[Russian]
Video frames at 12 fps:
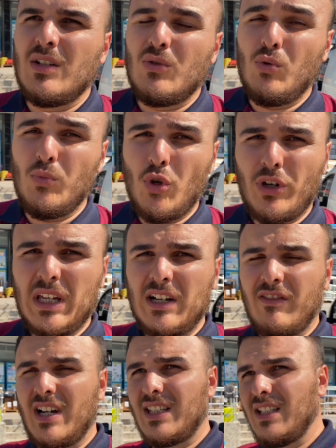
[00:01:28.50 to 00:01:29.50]
у многих
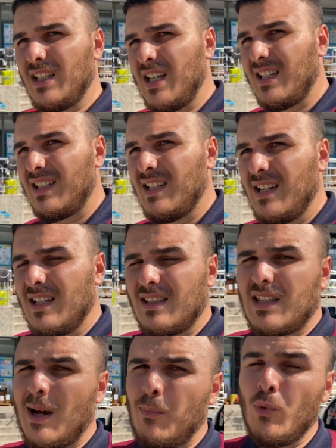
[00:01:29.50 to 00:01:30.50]
квартир есть
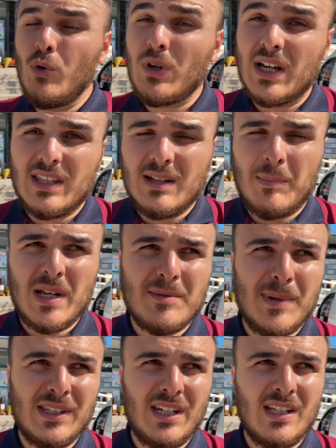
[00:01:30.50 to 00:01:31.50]
тапу надо
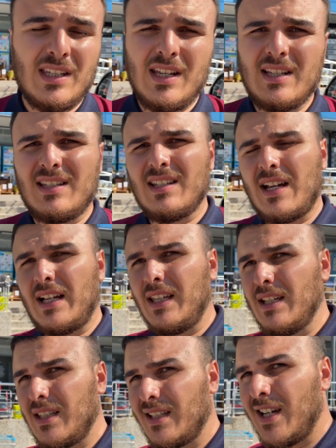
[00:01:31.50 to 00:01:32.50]
посмотреть, есть
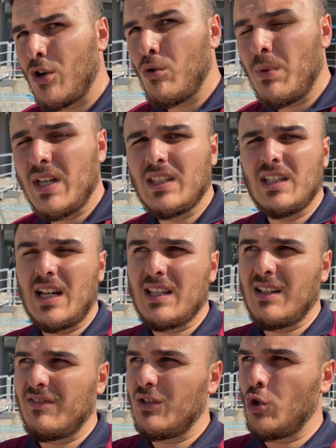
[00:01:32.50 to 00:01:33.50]
какие-то документы,
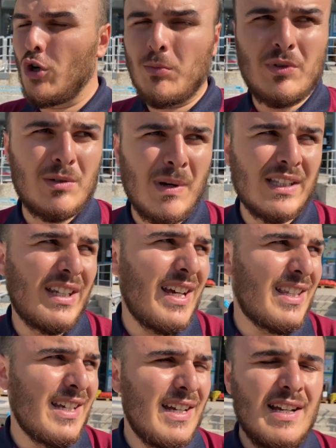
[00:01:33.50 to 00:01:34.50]
надо все посмотреть.
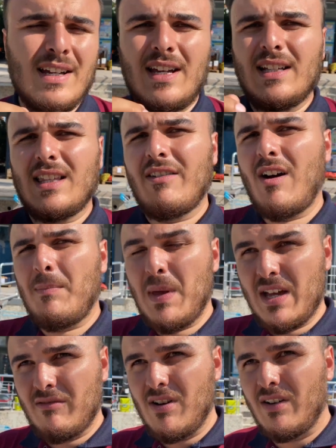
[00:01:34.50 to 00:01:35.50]
Это
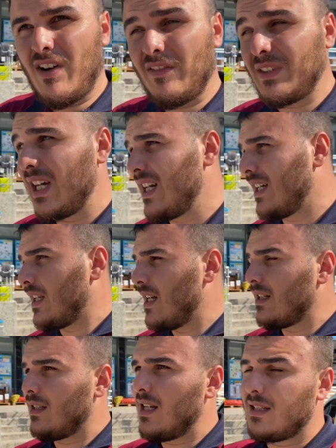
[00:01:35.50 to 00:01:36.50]
во-первых. Во-вторых,
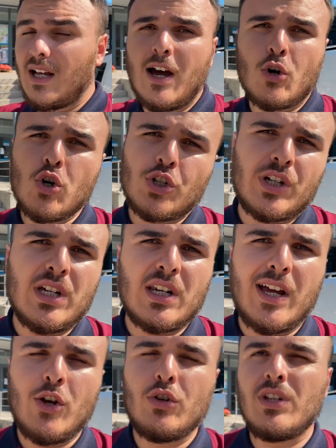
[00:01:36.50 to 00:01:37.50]
есть здесь хорошие
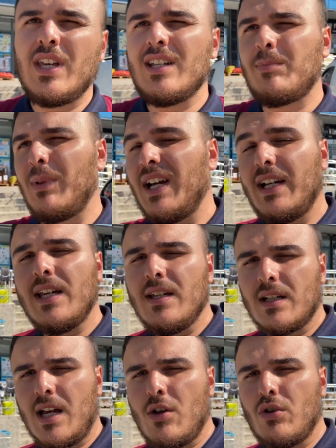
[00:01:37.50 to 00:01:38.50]
районы, есть плохие
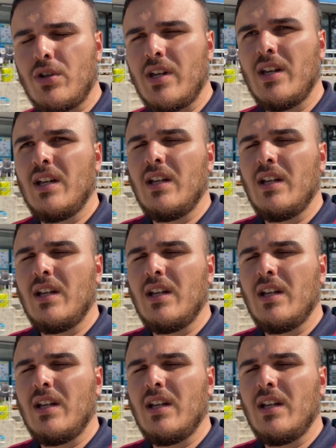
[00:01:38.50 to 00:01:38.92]
районы